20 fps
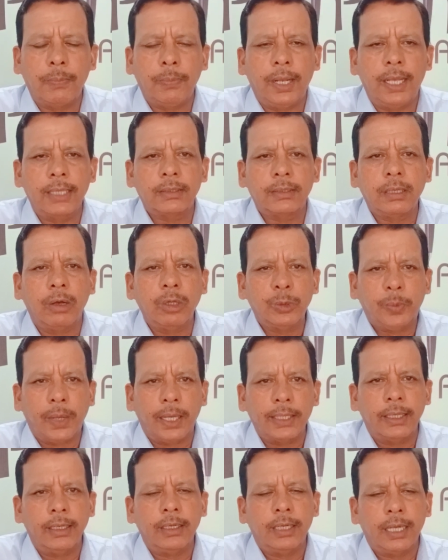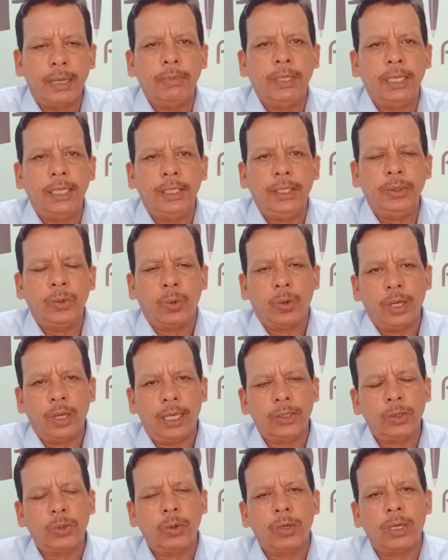कपास का उत्पादन कम नहीं
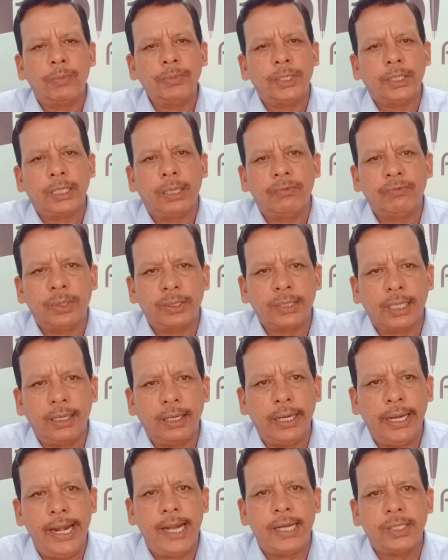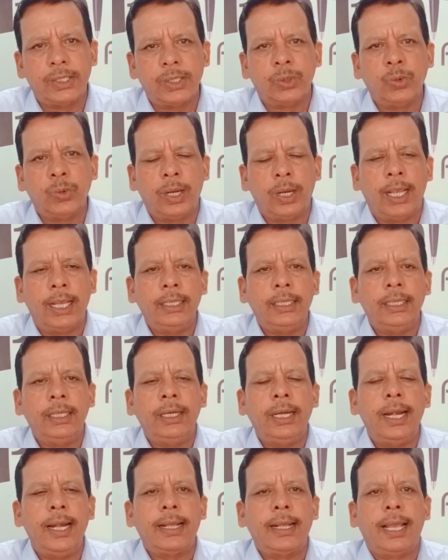होगा तो कम से कम फसल लेट जरूर आएगी
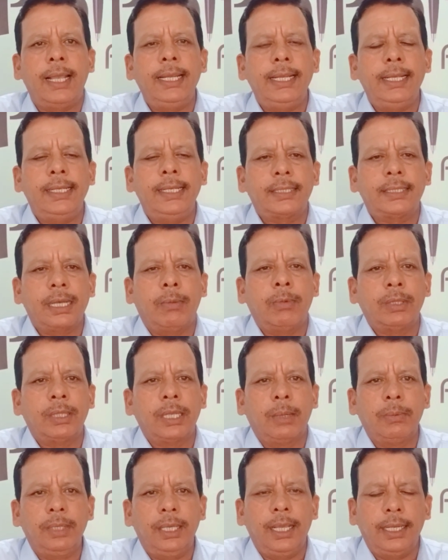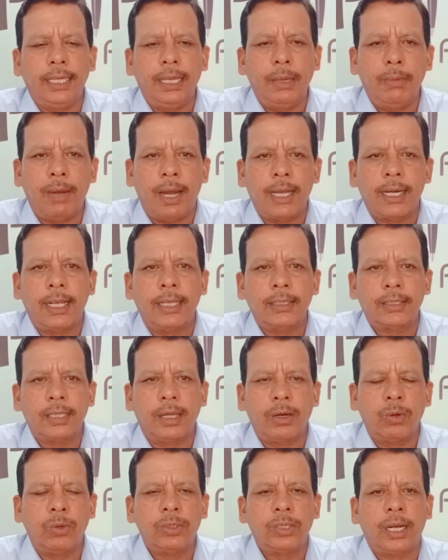लेट आएगी इसका मतलब यह है कि महाराष्ट्र
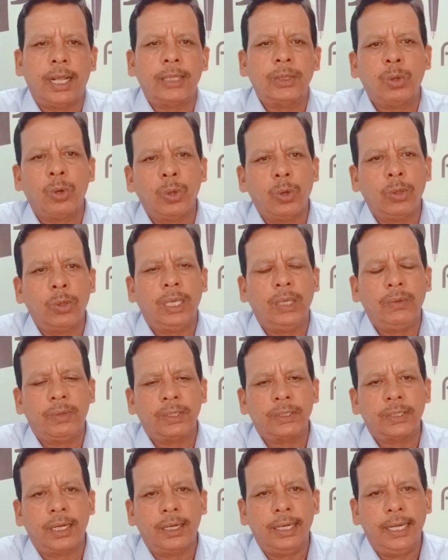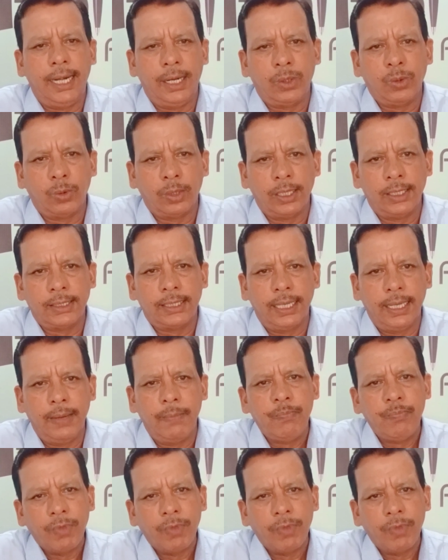और गुजरात दोनों की फसल लेट होने से